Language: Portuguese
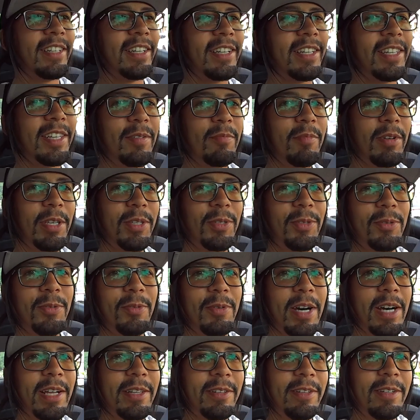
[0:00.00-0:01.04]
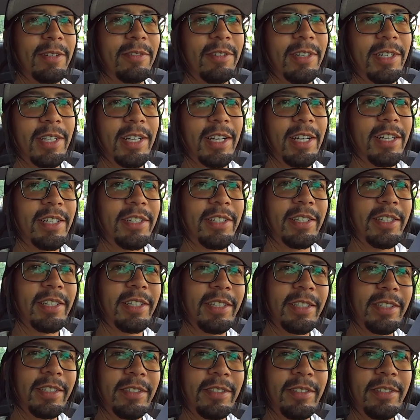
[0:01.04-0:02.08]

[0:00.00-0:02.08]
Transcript: Aqui é bem zoado, na verdade, né?